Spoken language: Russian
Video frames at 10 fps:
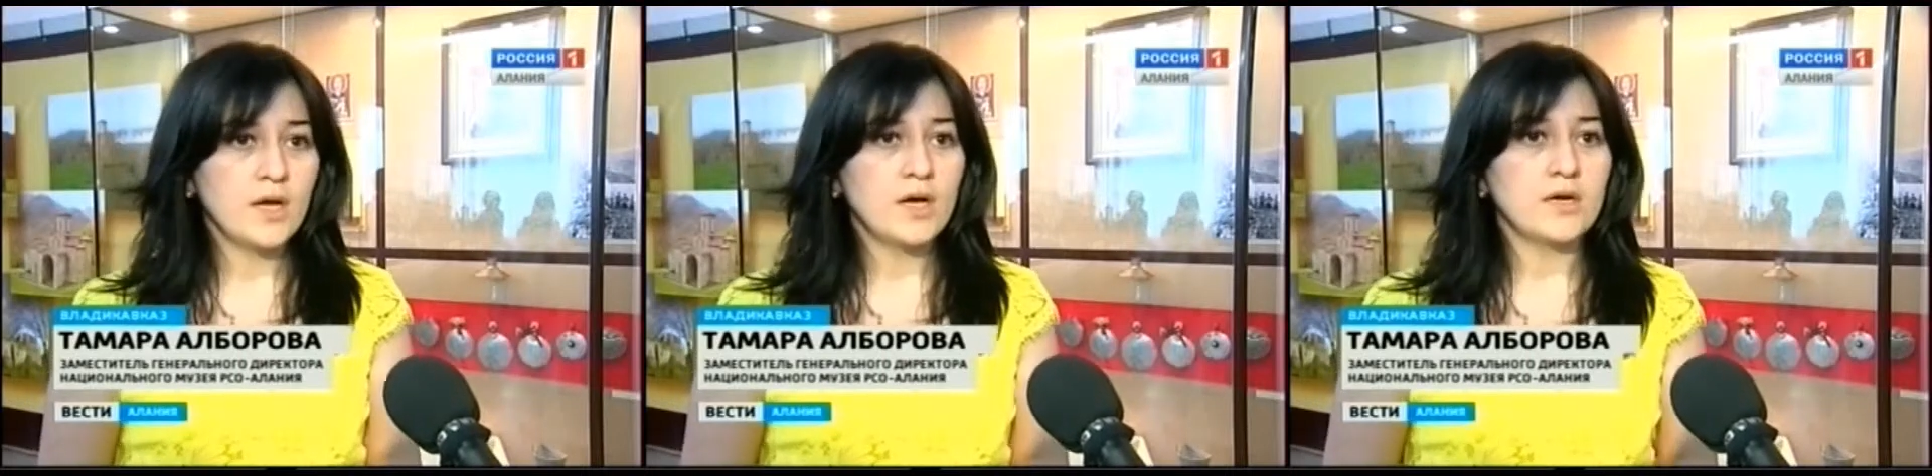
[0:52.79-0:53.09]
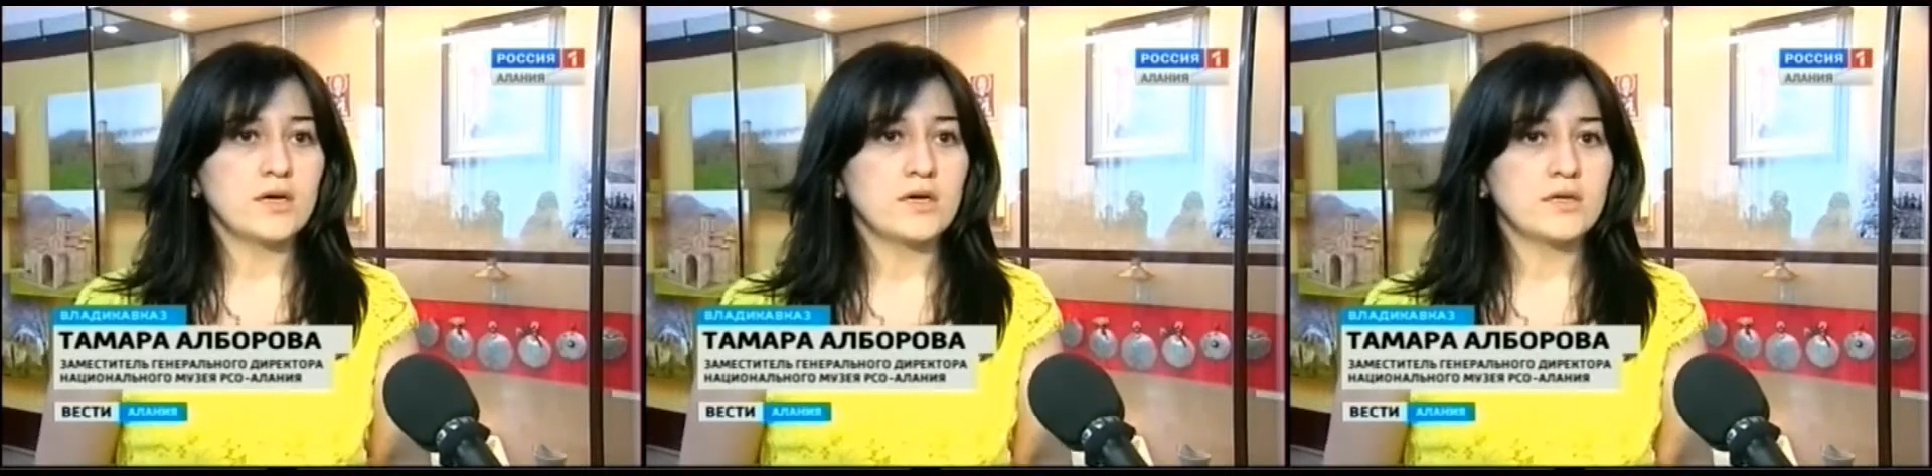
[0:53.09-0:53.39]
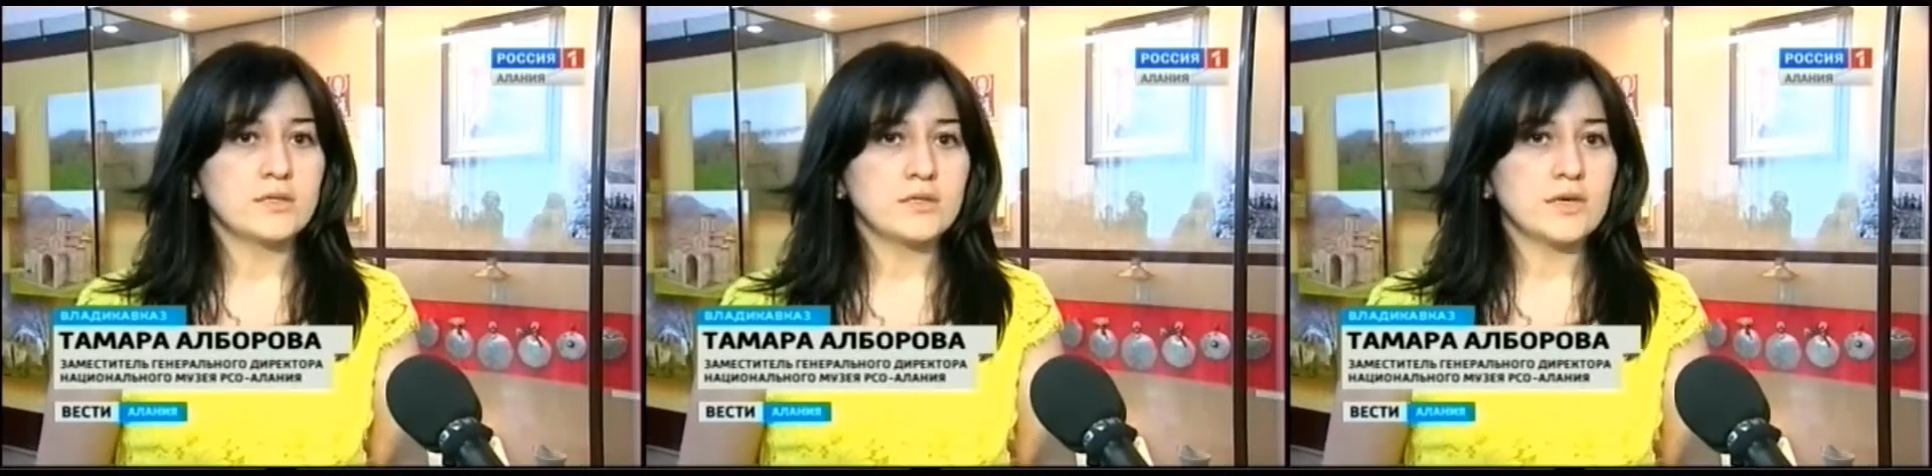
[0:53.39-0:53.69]
Э,
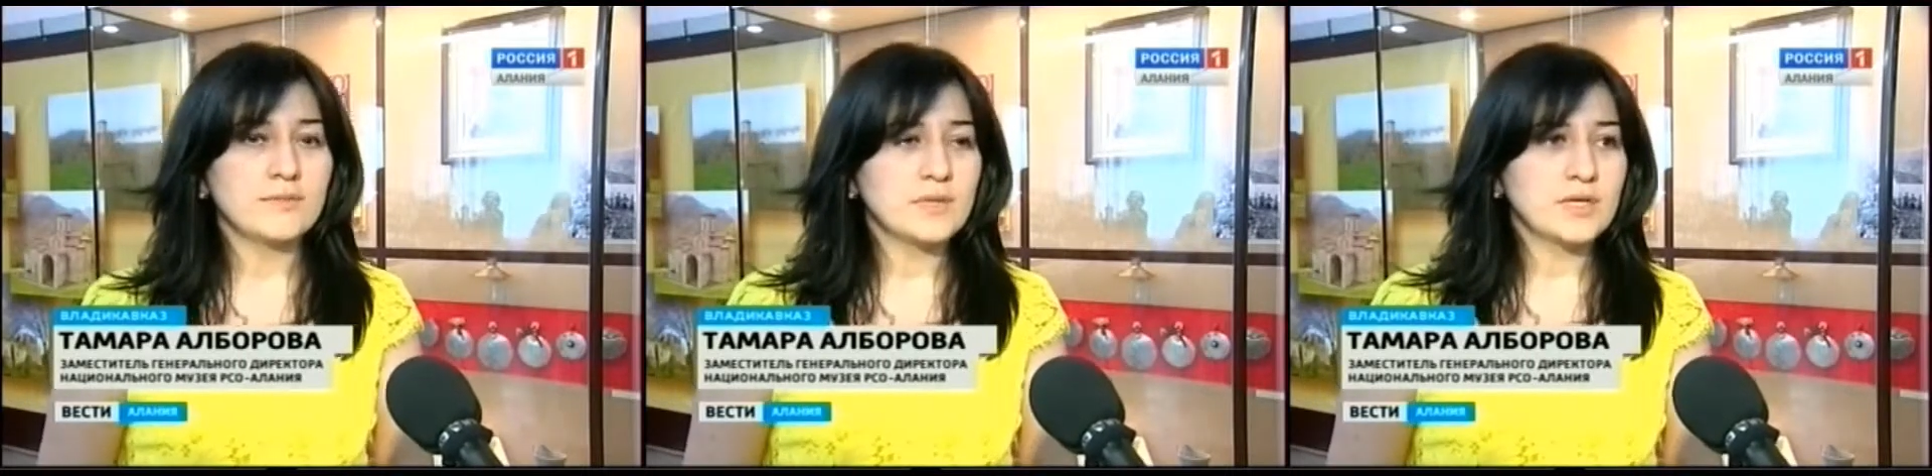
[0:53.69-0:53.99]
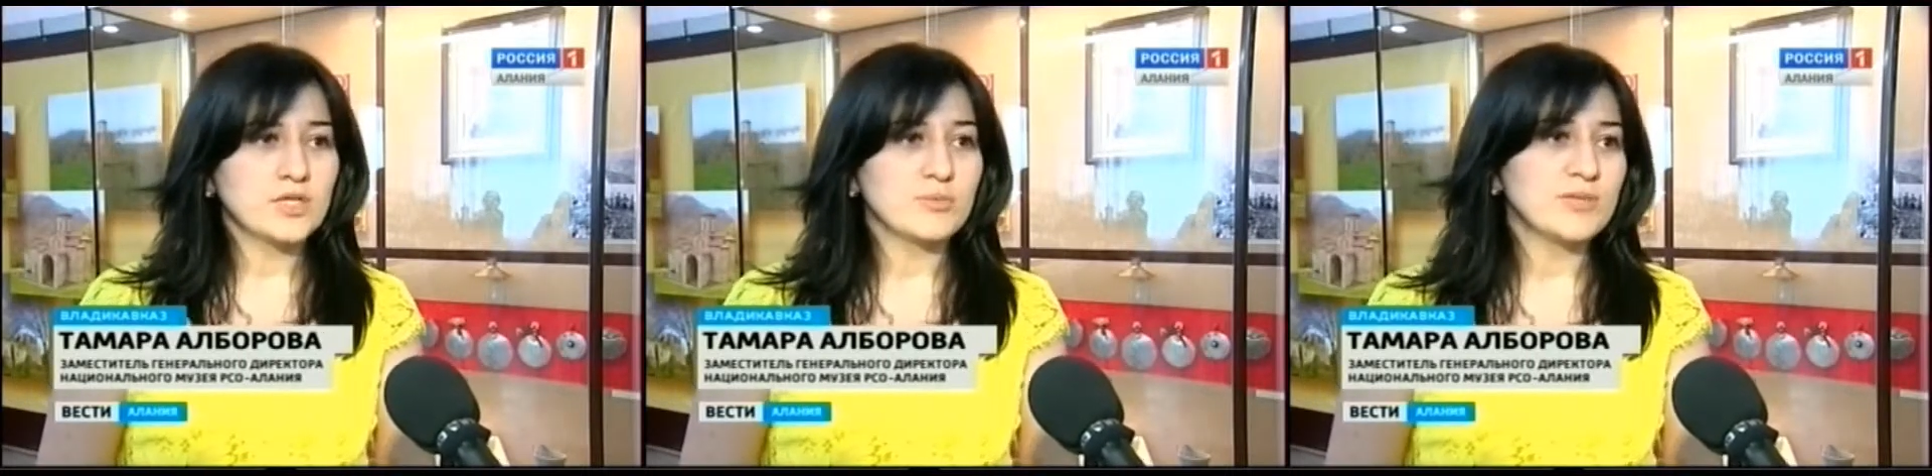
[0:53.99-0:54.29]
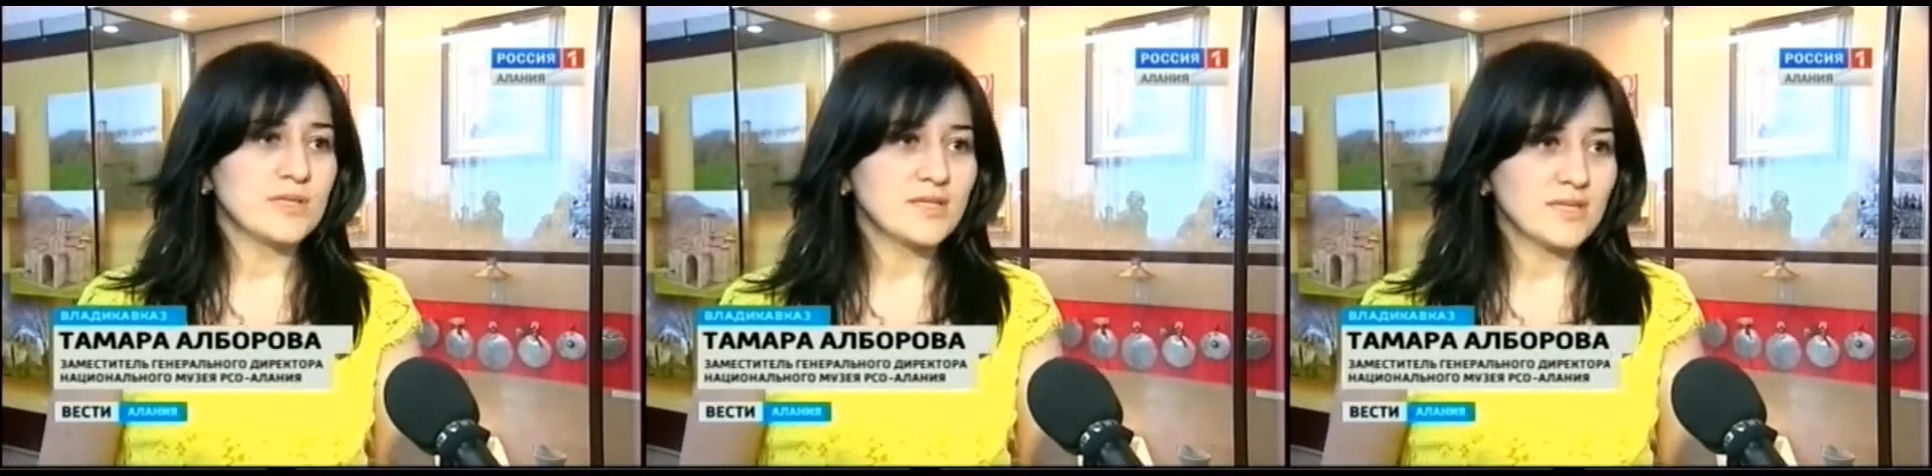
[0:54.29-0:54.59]
нам также
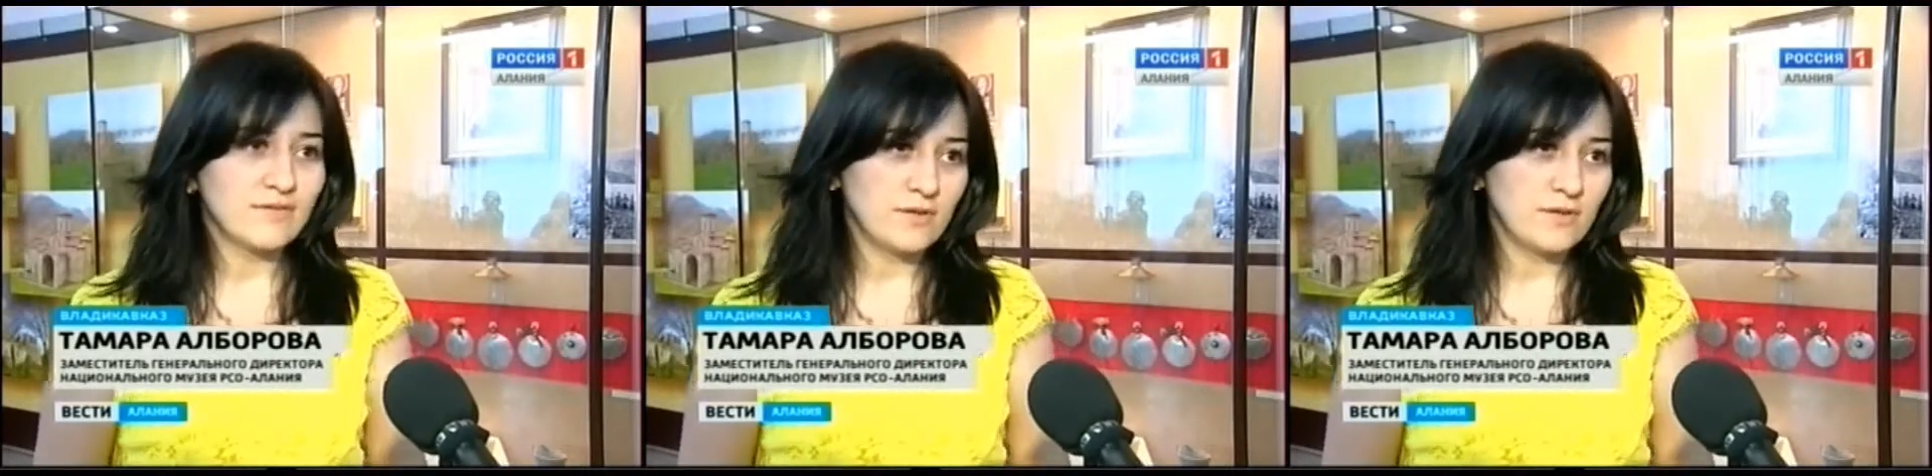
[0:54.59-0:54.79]
предоставили